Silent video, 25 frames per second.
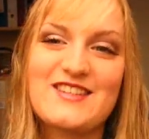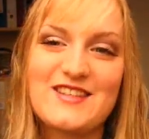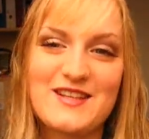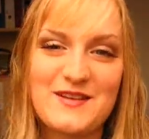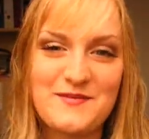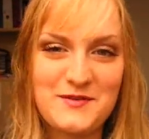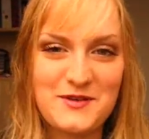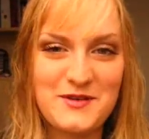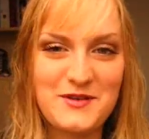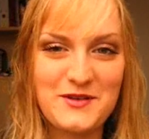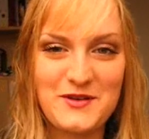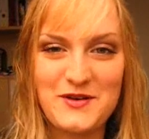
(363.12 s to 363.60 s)
also
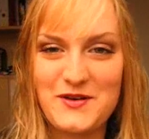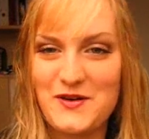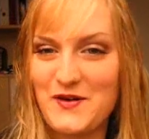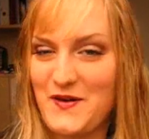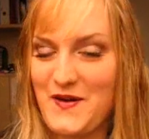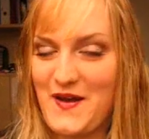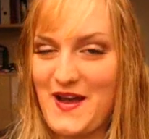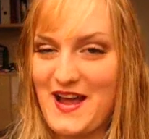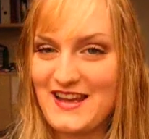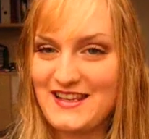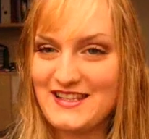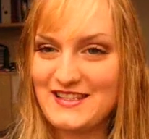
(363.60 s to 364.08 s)
ihr habt Coco
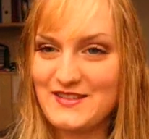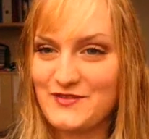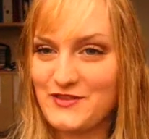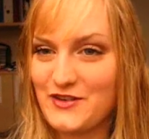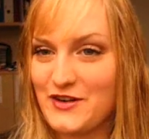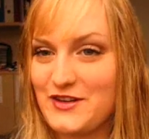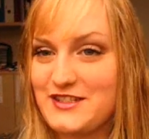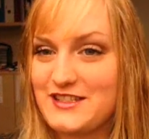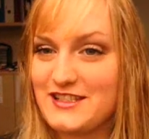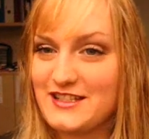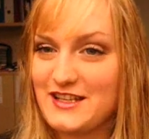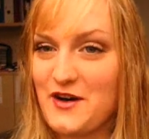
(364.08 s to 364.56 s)
gehört, sie
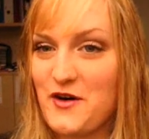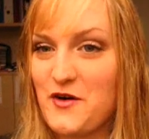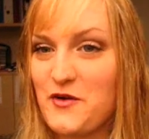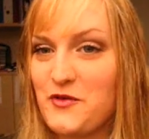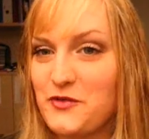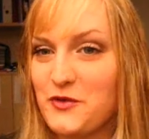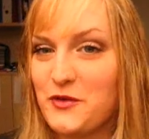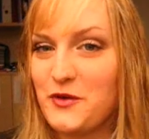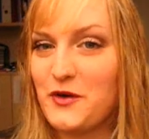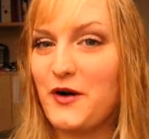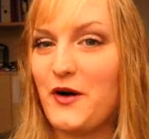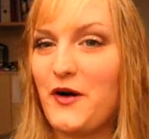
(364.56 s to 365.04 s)
freut sich auch
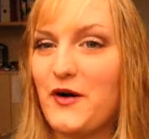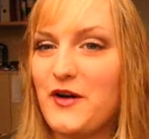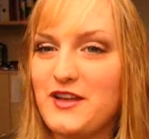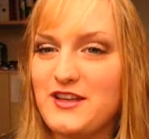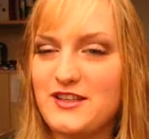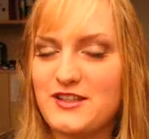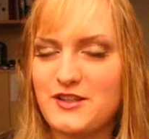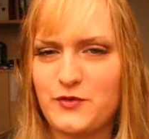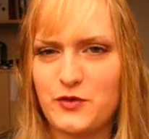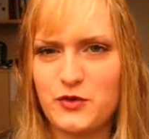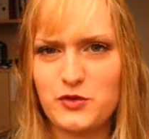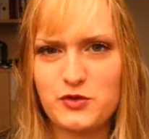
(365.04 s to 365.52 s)
für
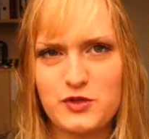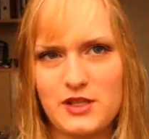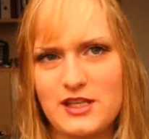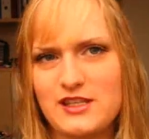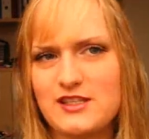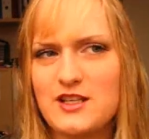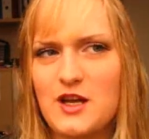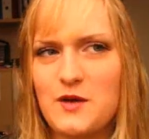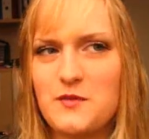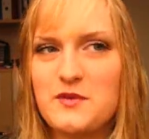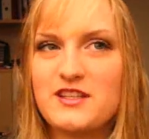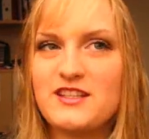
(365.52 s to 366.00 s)
euch. Sie wusste
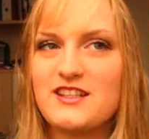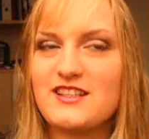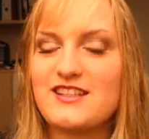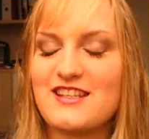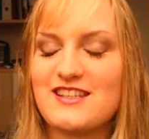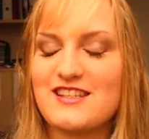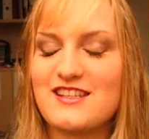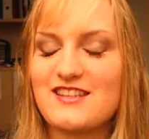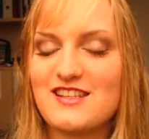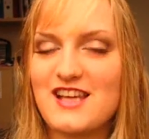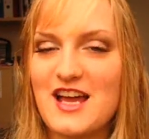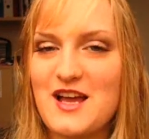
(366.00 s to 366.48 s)
jetzt, glaube ich, nicht,
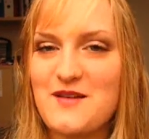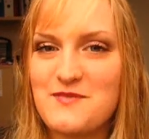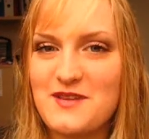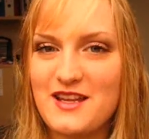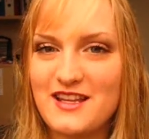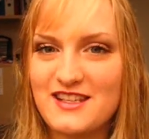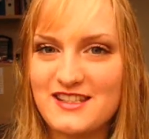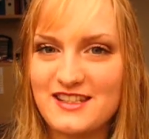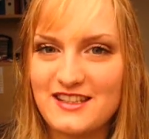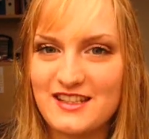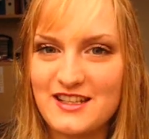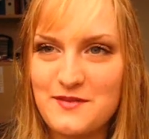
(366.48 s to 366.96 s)
dass es drei
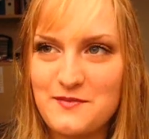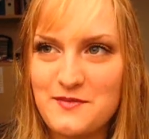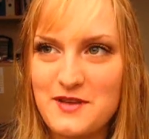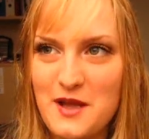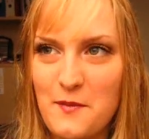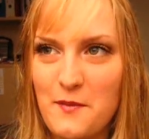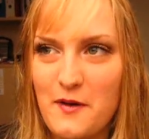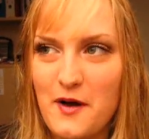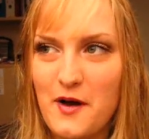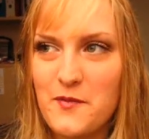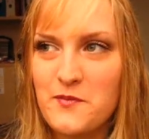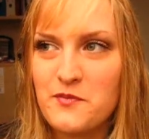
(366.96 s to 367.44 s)
Plätze gibt,
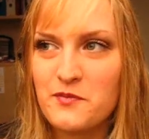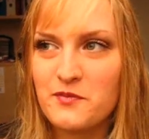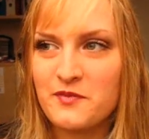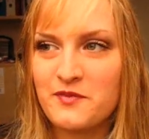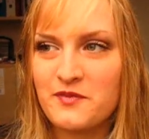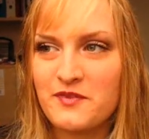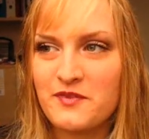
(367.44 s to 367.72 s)
aber